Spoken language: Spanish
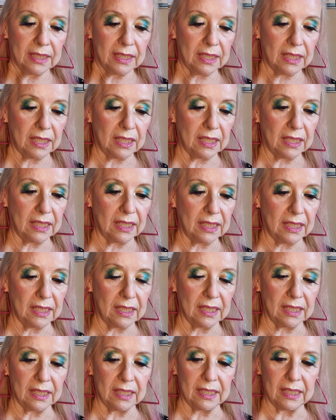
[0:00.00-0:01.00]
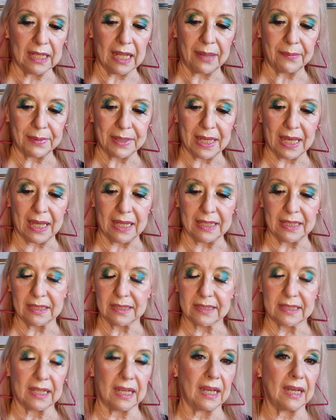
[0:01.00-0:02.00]
eh,
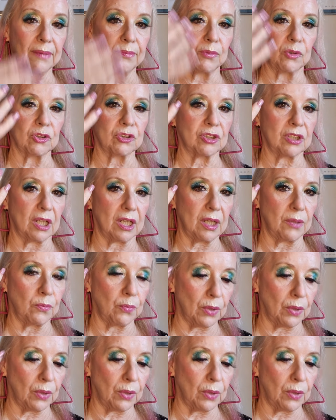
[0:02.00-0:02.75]
labiales ya mostré.